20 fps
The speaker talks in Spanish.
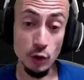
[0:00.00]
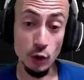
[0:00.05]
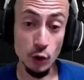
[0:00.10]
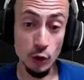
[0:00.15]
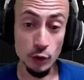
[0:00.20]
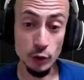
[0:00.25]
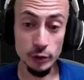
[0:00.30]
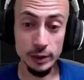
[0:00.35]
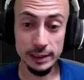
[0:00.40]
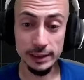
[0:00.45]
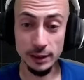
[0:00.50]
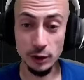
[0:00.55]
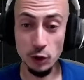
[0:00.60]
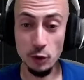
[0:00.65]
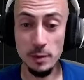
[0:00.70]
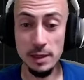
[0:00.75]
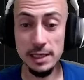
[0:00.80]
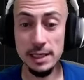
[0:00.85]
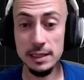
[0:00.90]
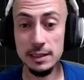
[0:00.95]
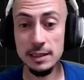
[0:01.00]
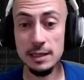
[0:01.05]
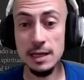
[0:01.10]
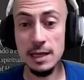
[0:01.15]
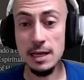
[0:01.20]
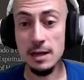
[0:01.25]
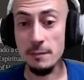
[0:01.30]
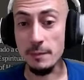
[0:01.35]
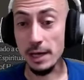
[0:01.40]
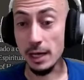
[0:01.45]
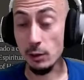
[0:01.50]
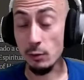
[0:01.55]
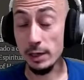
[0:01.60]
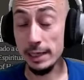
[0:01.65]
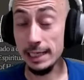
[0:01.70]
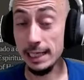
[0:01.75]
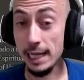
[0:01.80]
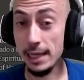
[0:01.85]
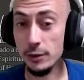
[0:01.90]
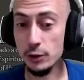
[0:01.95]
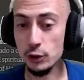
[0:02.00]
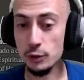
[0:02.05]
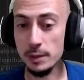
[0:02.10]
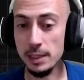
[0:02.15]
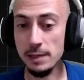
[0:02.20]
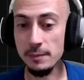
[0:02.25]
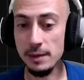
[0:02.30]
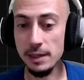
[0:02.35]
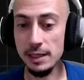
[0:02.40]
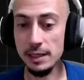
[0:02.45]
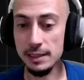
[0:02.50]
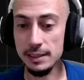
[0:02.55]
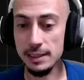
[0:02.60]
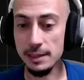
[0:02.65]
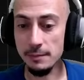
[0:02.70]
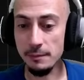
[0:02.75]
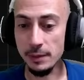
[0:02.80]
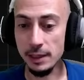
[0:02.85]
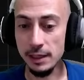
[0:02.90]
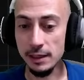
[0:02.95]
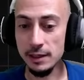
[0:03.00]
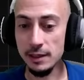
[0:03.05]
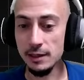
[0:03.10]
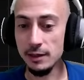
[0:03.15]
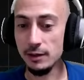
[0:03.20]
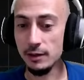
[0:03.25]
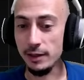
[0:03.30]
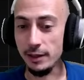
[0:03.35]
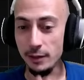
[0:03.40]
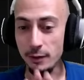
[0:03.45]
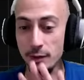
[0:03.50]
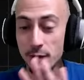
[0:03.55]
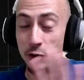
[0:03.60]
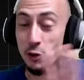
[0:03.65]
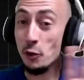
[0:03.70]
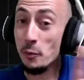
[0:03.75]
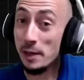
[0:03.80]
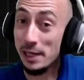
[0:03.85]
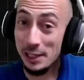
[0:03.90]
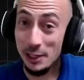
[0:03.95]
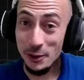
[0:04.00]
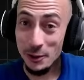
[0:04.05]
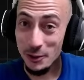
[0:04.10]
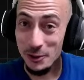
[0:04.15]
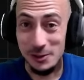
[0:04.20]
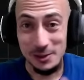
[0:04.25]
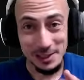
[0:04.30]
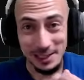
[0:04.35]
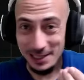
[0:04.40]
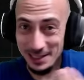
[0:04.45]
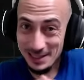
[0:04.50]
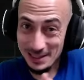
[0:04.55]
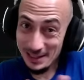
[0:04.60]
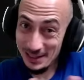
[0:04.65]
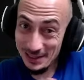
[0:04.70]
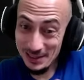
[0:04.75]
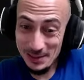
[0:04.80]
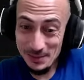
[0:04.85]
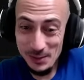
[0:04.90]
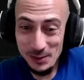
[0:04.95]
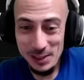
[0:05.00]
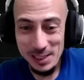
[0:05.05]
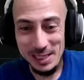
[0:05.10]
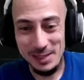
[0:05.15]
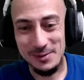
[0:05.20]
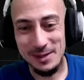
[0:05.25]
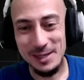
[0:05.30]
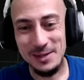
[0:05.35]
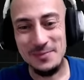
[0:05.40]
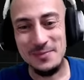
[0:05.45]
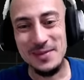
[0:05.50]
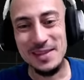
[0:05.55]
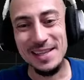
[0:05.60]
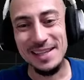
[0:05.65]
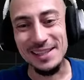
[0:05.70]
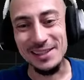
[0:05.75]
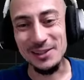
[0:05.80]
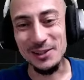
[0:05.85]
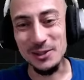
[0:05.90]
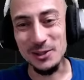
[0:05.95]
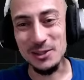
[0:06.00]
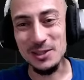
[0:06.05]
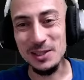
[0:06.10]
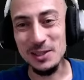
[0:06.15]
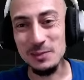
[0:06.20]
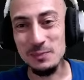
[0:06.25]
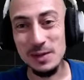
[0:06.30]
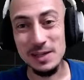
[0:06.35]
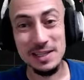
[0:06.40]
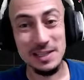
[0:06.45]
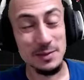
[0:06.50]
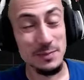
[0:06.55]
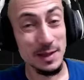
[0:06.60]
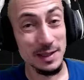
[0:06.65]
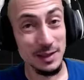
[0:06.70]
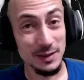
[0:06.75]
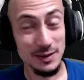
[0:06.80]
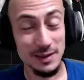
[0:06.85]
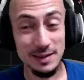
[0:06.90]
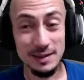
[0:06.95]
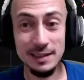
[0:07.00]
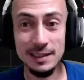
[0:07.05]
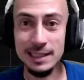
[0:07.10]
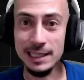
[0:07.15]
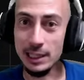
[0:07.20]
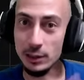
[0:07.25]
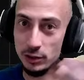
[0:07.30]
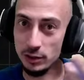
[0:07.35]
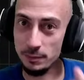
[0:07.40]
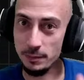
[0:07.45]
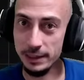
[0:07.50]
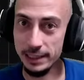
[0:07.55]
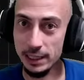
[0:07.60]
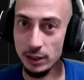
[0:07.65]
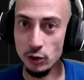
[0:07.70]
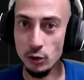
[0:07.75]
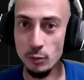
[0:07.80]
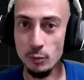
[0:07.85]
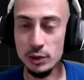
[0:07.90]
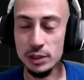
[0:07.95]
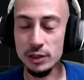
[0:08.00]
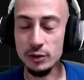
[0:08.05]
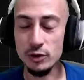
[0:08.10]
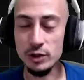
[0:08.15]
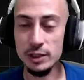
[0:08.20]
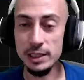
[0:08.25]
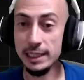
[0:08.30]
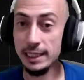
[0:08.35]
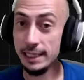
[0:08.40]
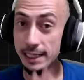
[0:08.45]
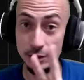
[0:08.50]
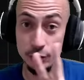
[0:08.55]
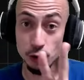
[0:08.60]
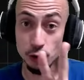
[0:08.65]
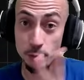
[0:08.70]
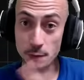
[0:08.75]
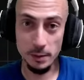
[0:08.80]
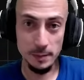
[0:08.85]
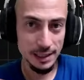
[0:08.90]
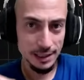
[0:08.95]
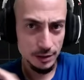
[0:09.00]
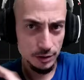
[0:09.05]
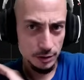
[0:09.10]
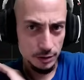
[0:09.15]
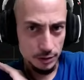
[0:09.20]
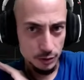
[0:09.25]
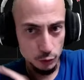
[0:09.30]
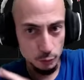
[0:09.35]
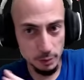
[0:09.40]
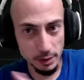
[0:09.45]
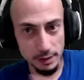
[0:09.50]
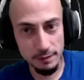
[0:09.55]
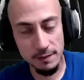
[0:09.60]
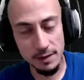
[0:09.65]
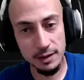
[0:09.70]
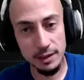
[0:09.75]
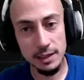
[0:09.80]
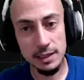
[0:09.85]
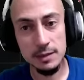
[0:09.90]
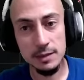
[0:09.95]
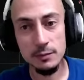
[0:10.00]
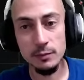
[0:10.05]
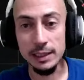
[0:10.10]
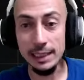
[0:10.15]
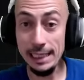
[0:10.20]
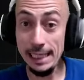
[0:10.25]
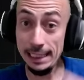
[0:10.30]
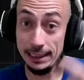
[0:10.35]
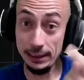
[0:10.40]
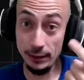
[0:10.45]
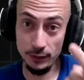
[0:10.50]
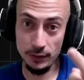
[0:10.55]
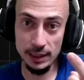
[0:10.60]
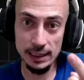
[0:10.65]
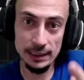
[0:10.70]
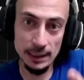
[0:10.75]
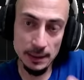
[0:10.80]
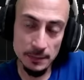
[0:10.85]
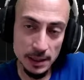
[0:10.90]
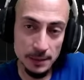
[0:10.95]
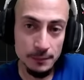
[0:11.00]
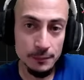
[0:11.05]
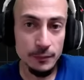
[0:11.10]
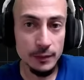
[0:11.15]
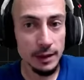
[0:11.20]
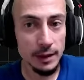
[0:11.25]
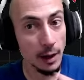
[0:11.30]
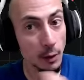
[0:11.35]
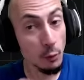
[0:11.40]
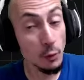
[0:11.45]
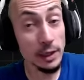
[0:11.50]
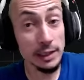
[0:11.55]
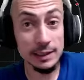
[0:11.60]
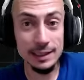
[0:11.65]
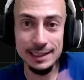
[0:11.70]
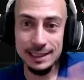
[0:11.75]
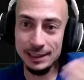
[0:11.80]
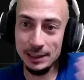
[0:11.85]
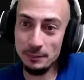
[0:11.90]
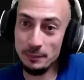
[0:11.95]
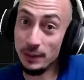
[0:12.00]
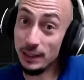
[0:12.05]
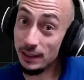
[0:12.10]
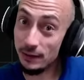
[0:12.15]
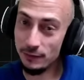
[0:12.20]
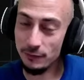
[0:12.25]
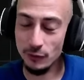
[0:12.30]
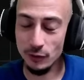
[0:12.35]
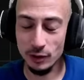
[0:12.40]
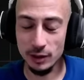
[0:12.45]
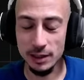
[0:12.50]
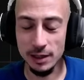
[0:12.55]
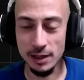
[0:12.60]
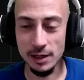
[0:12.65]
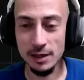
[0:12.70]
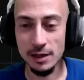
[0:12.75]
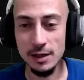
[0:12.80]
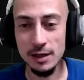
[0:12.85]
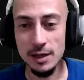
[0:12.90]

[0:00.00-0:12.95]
o no, entre comillas, para cualquiera de ellos os van a pedir siempre 5.000 eh, de oro, que es testimonial, ¿vale? Dos chispas resplandecientes, que ya os he explicado cómo se consiguen las dos primeras súper fáciles, y la tercera también. La cuarta ya te pide forjar,